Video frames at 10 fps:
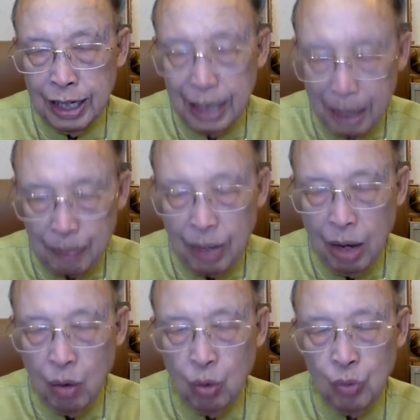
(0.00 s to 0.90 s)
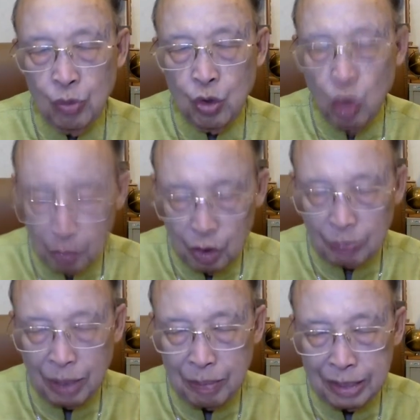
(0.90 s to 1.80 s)
รับเอาความศพธ
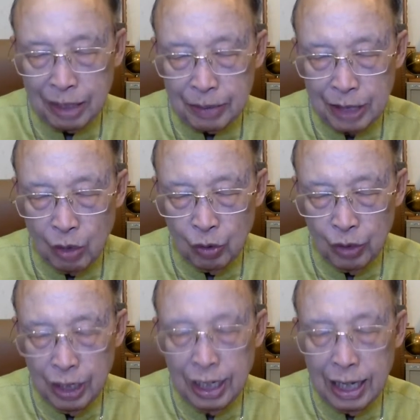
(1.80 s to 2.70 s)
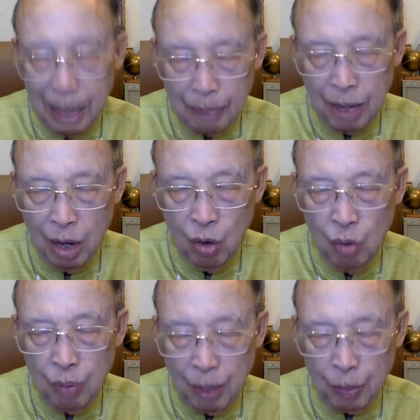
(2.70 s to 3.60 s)
รรมมาจากพระเจ้า รับเอา
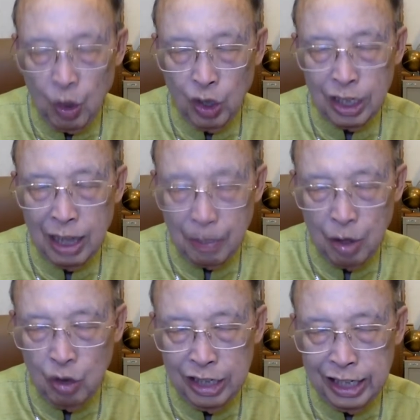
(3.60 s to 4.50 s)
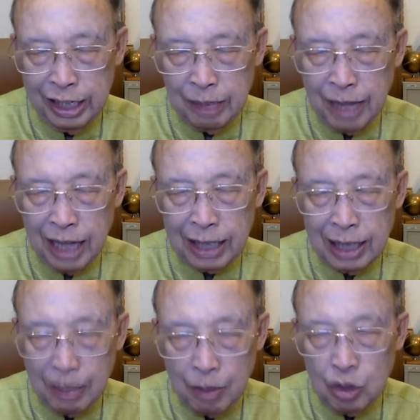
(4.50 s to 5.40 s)
พระพร รับเอาฤทธิ์เดชอำนาจ
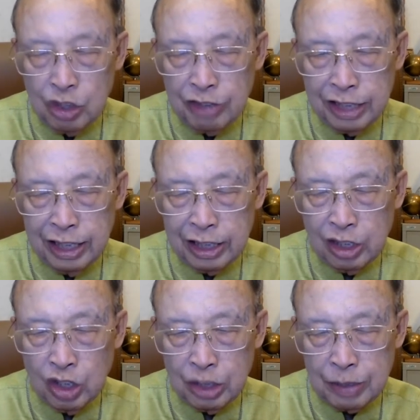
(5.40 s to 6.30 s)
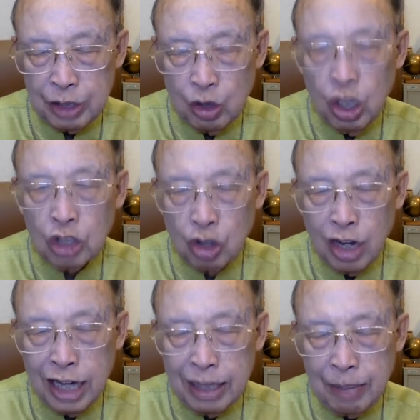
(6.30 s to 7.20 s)
รับเอาชีวิตนิรันดรที่พระเจ้าต้อง
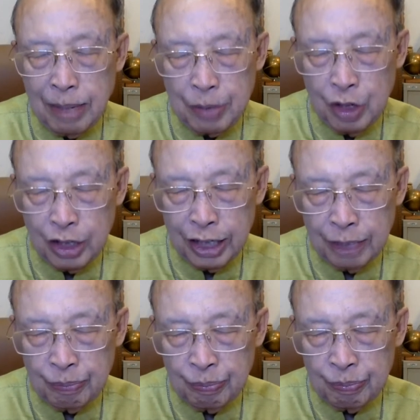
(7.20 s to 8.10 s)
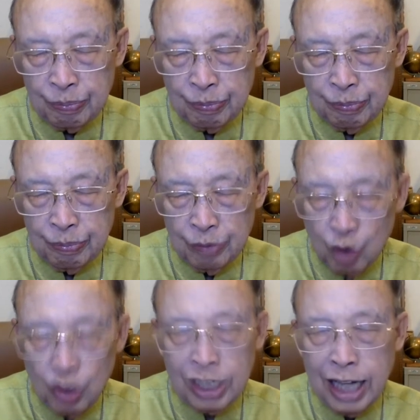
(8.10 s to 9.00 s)
การนำให้พี่น้องนั้น โด
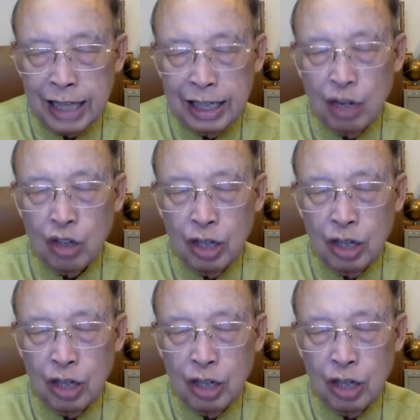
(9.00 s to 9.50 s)
ยการที่เขา